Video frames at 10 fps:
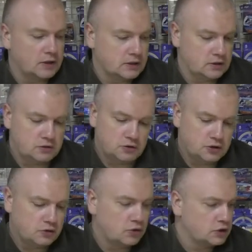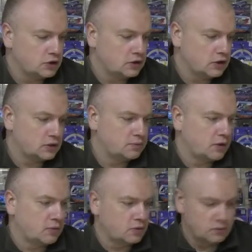Кстати, очень, очень даже,
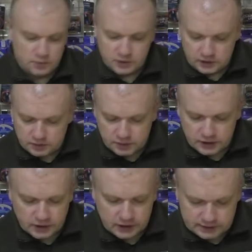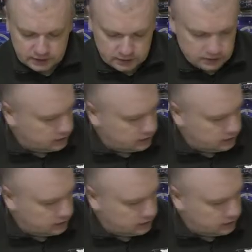по-моему, при, прекрасно.